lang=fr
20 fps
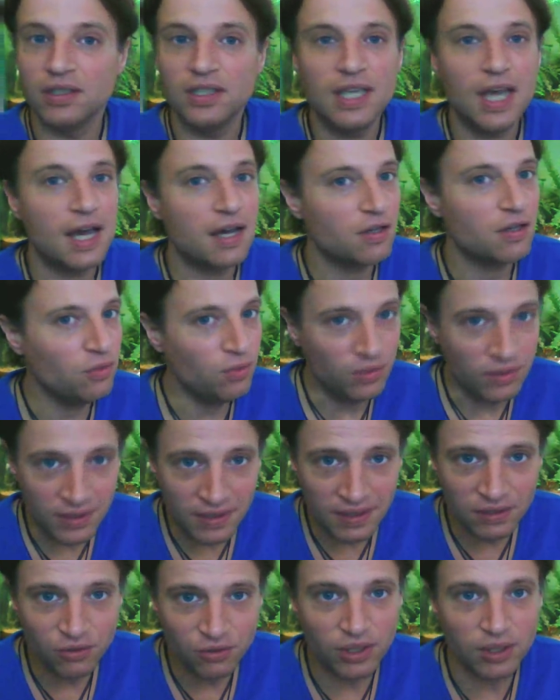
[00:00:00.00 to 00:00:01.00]
Il y a
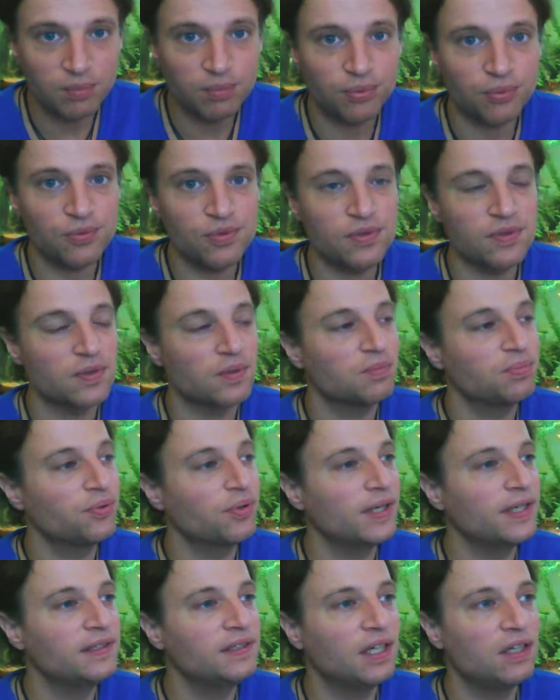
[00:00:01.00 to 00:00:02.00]
une des deux réponses
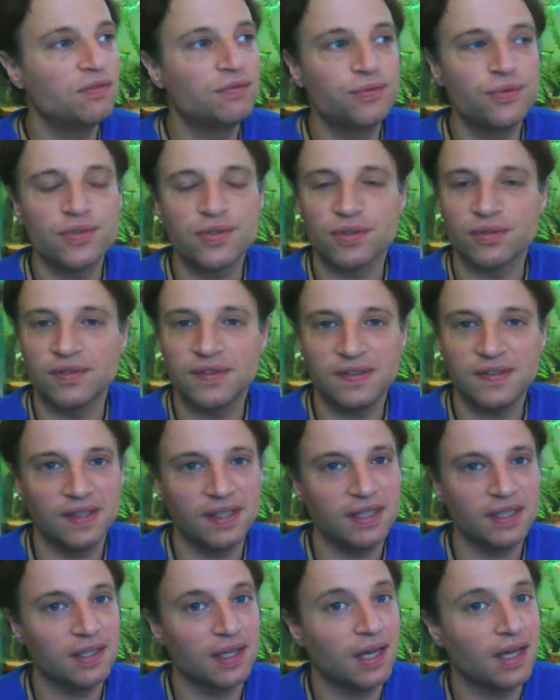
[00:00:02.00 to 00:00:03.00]
pour laquelle vous
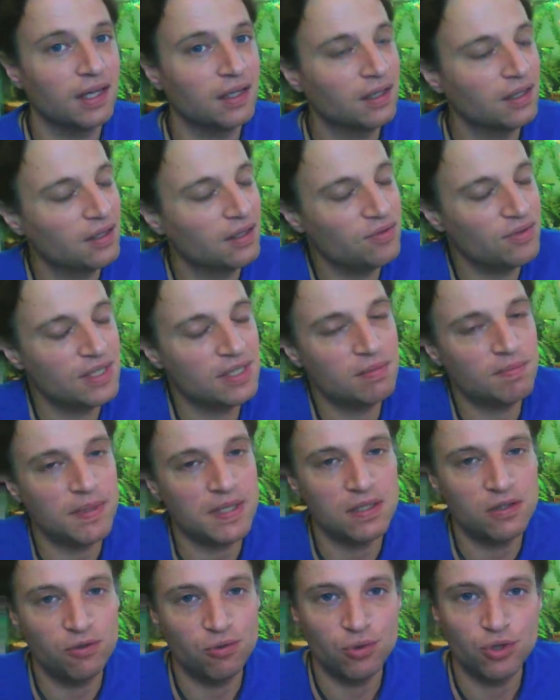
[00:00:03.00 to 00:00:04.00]
sentirez une
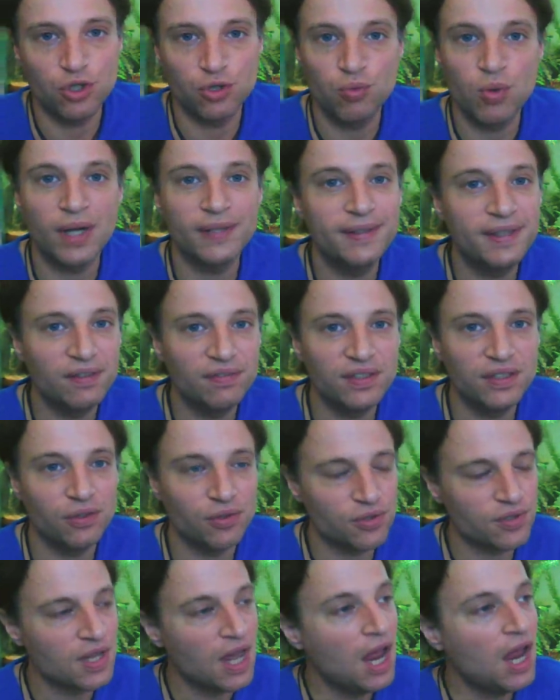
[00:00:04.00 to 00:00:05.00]
espèce de joie,
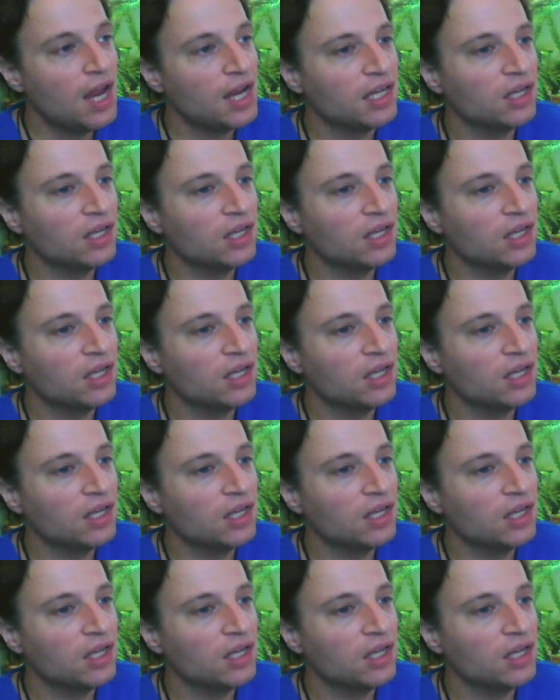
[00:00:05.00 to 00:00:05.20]
d'évidence,